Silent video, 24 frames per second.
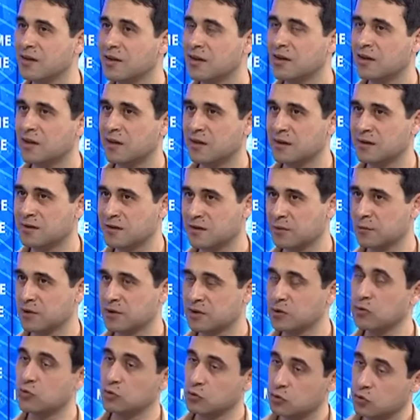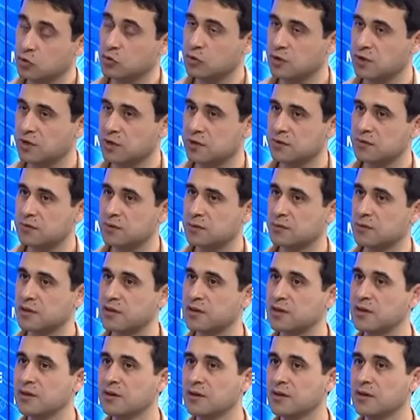değil, aynı zamanda onu da kullanak
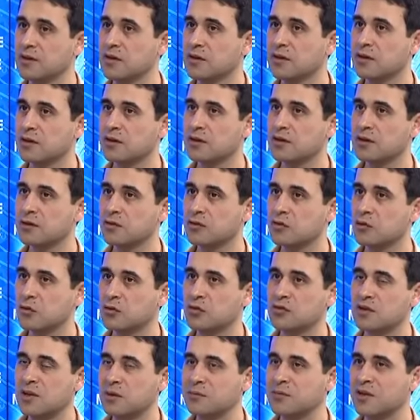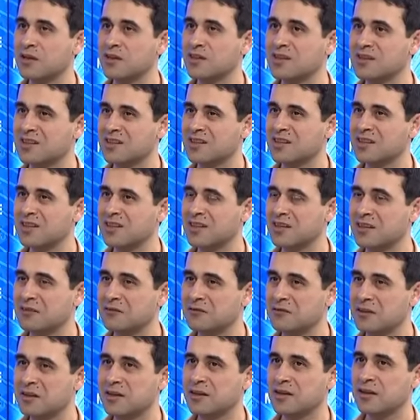tabii ki e, gözlemlerle
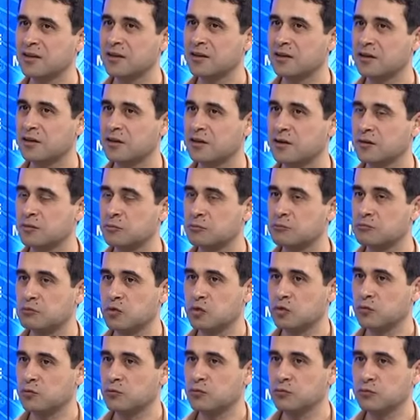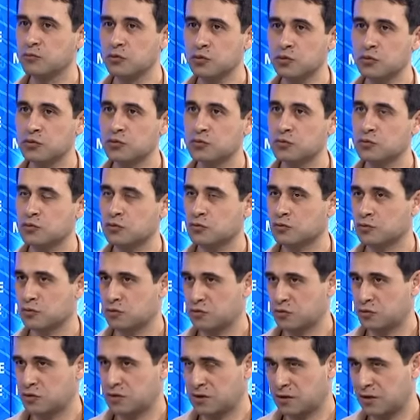şekillenen ve e,
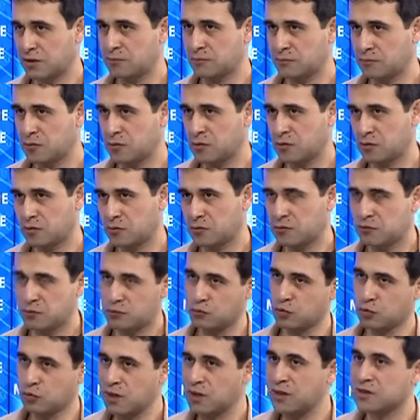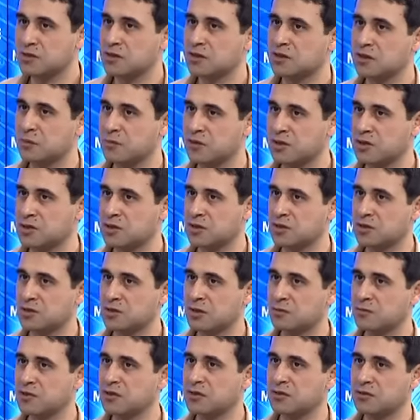bunun şey, bunları açıklamaya
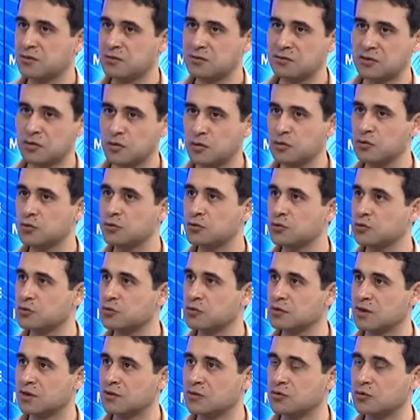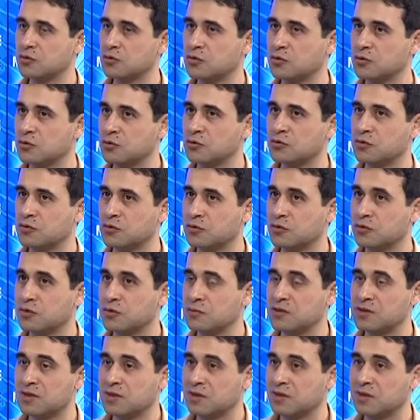çalışan bir teori kurduktan sonra o
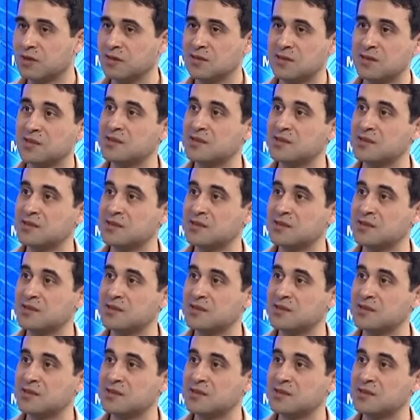teoriyi bir